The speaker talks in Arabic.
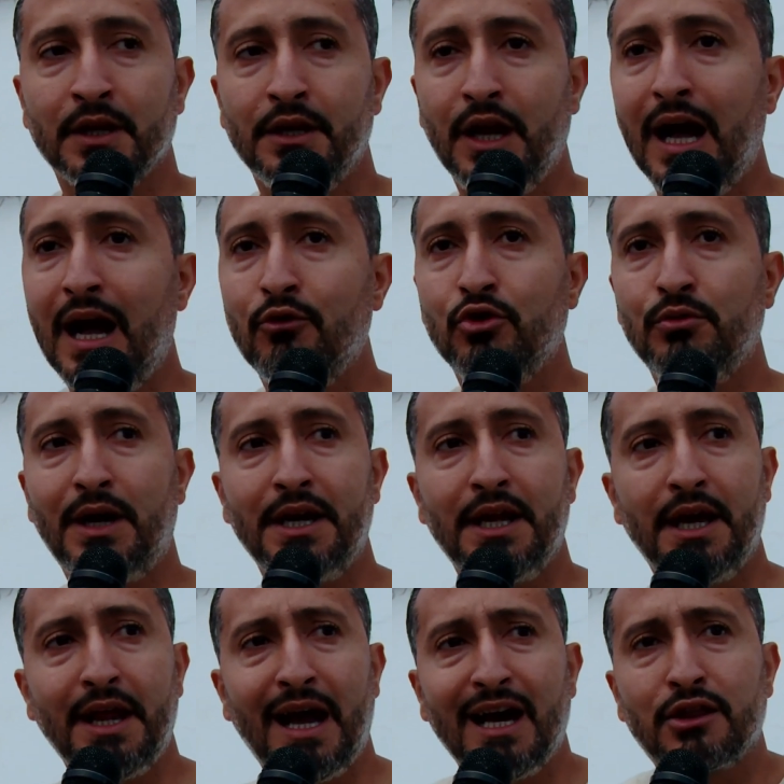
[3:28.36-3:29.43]
نحاولوا
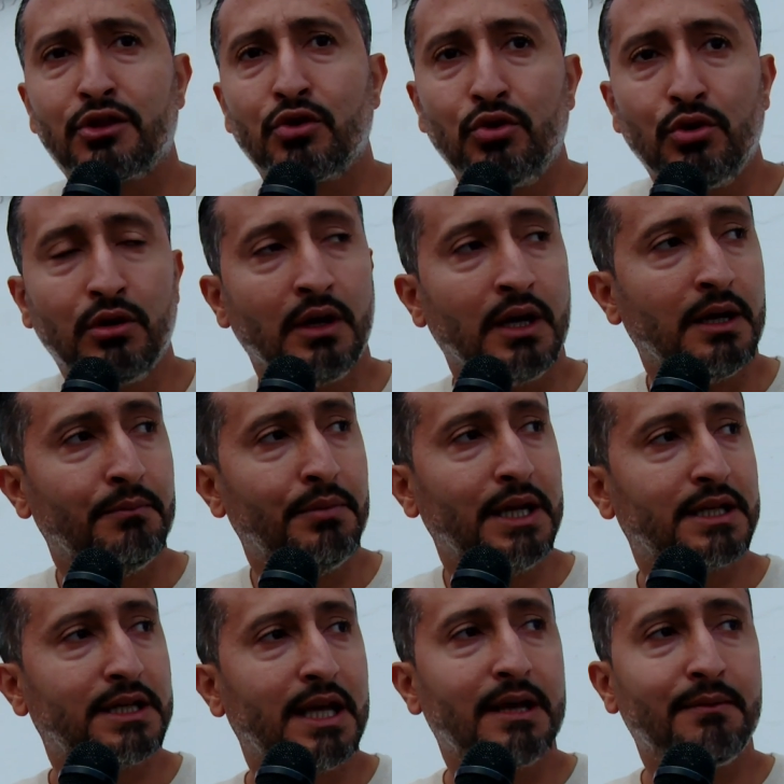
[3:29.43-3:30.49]
معناها نحضروا
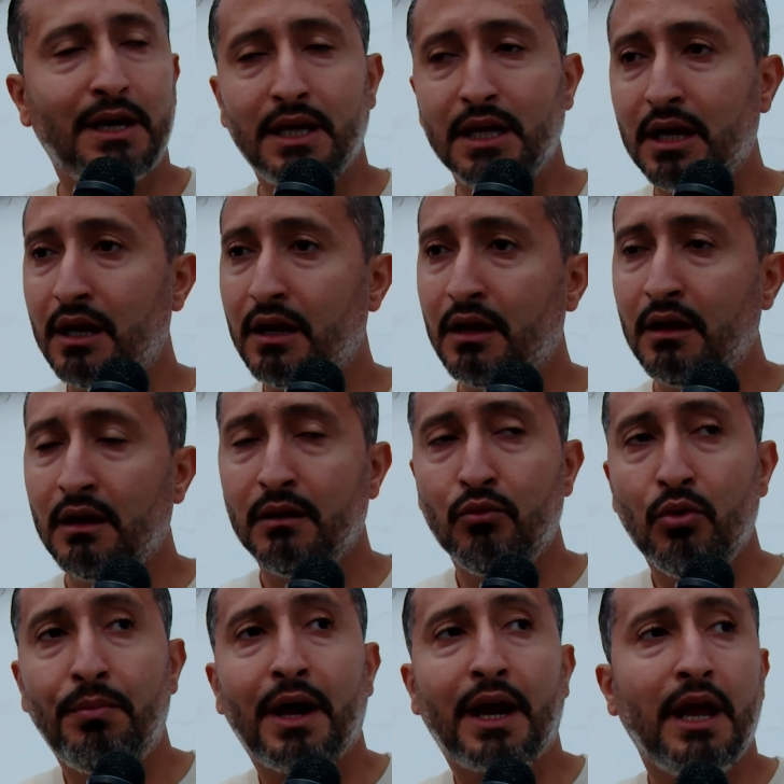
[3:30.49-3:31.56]
بالكدا معناها
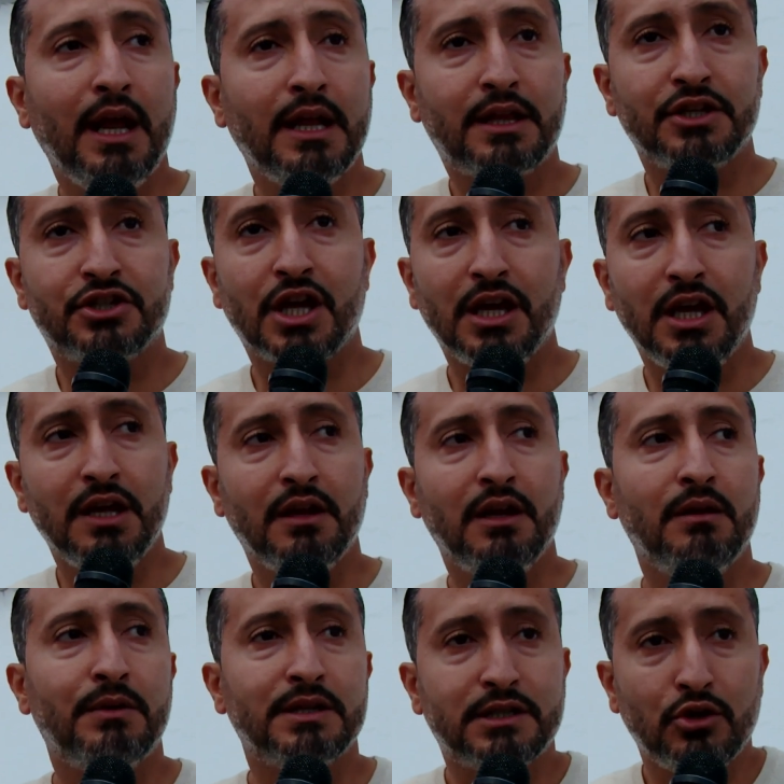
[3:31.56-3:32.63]
المباريات الجايين
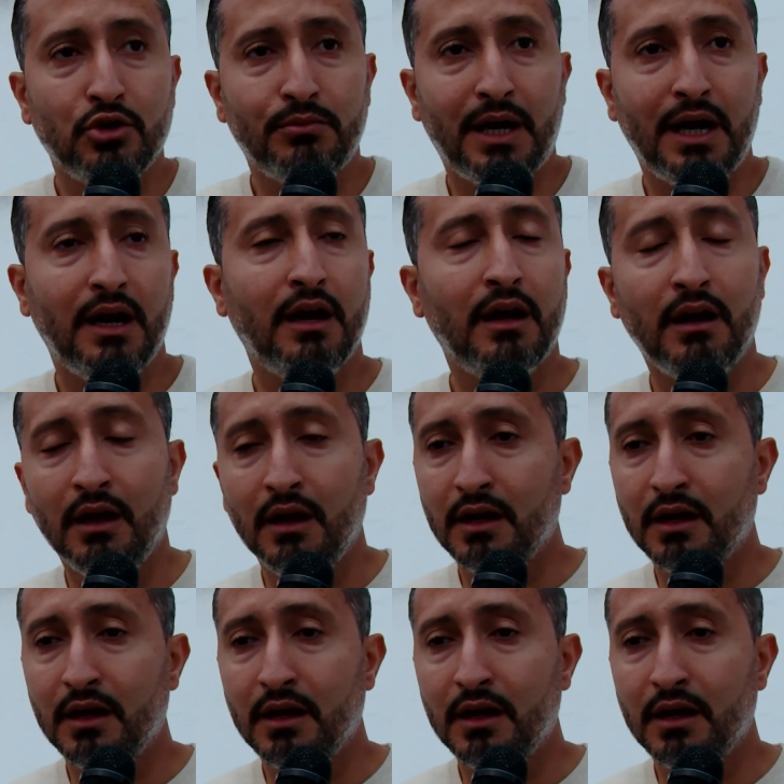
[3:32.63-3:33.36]
اللي مازالوا مع